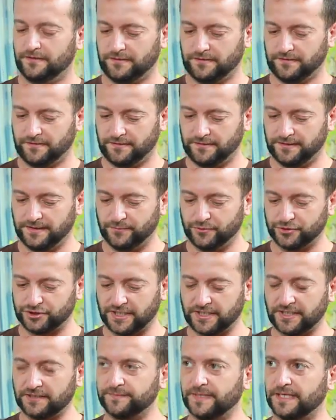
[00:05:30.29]
آه،
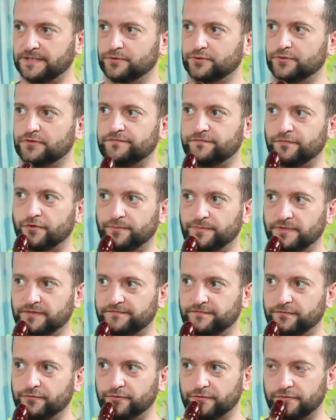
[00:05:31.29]
لمجرد ما انه ننفخ
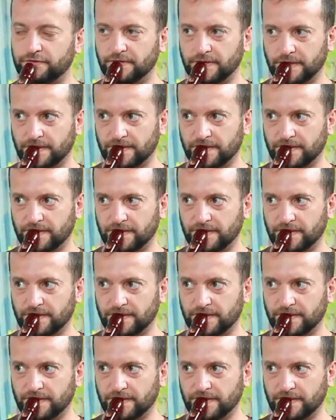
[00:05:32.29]
بالفلوت